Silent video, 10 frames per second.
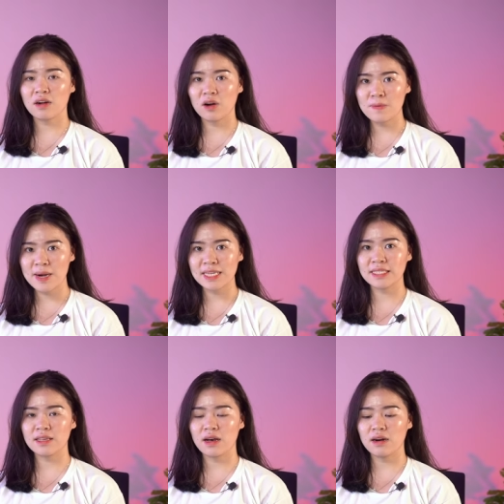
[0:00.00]
Coinbase,
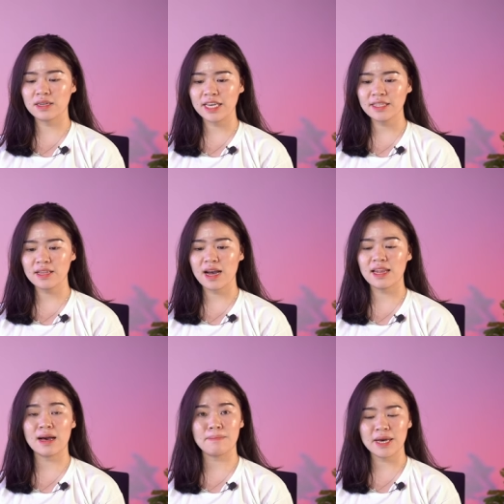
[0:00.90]
uh, ờ, Gate
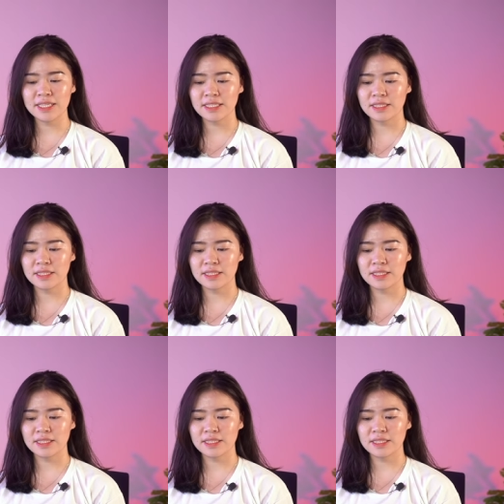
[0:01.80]
hay là Max.